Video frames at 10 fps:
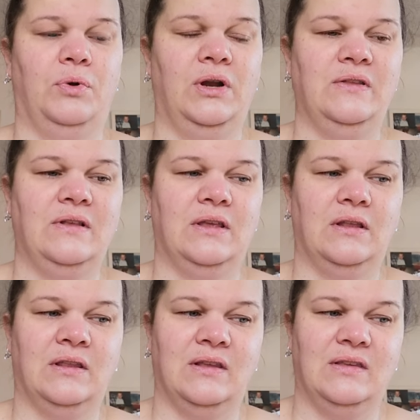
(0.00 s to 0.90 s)

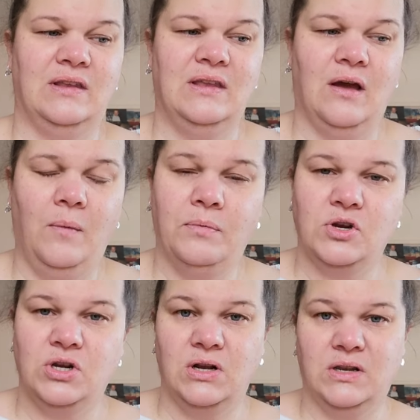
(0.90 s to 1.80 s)
plötzlich, dass ich die
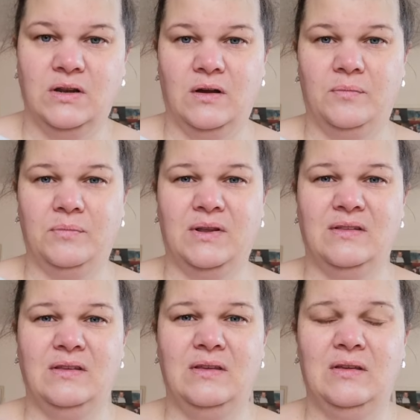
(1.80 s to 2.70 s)
abgeschaltet haben,
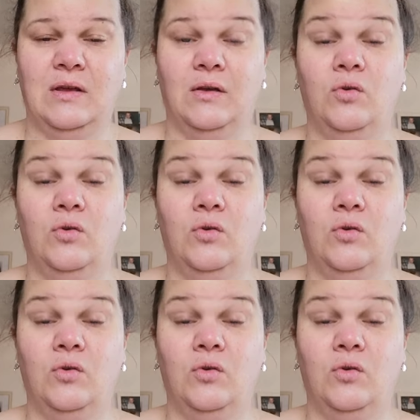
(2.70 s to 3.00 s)
dass die